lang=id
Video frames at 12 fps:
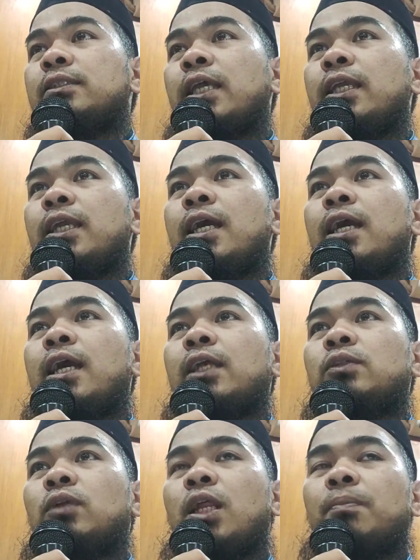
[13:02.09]
Sehingga
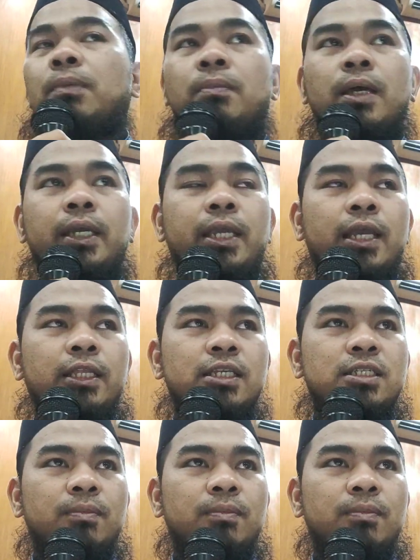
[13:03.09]
aturan pembagiannya